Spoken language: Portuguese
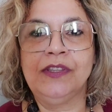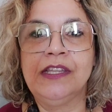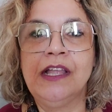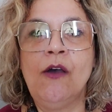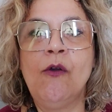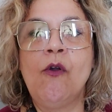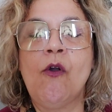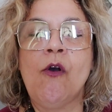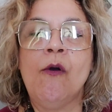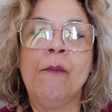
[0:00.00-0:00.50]

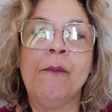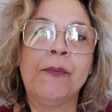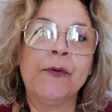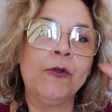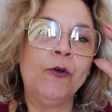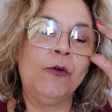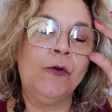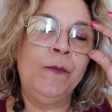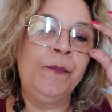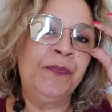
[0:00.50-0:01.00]
não
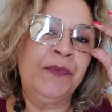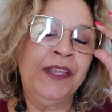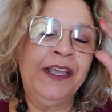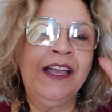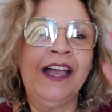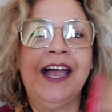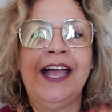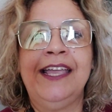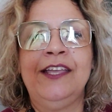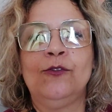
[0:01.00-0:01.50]
comprou
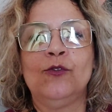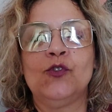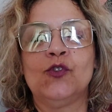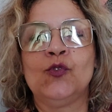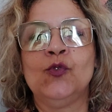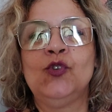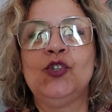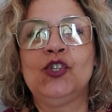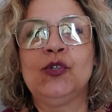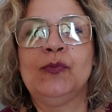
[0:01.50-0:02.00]
aí
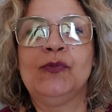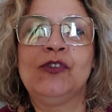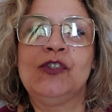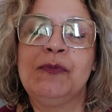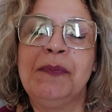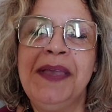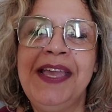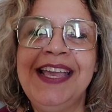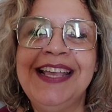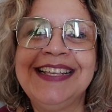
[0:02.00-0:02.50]
nos
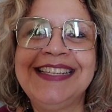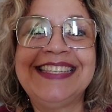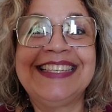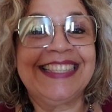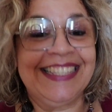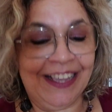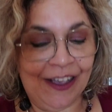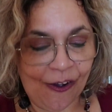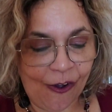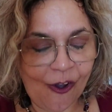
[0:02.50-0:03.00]
últimos
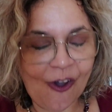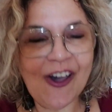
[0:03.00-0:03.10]
meses,